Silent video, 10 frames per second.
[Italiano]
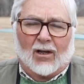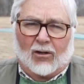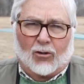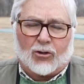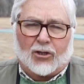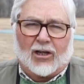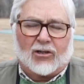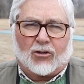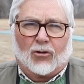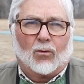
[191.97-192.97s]
lo
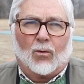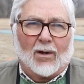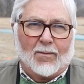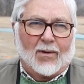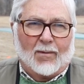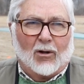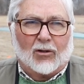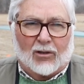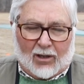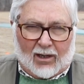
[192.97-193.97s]
stesso, qui in
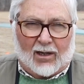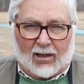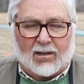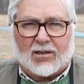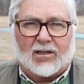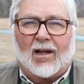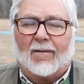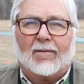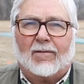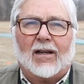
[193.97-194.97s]
Piemonte
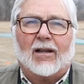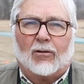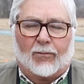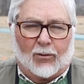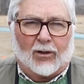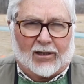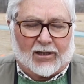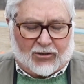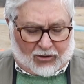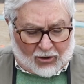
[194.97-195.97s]
sta venendo fuori
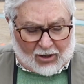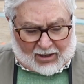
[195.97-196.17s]
adesso,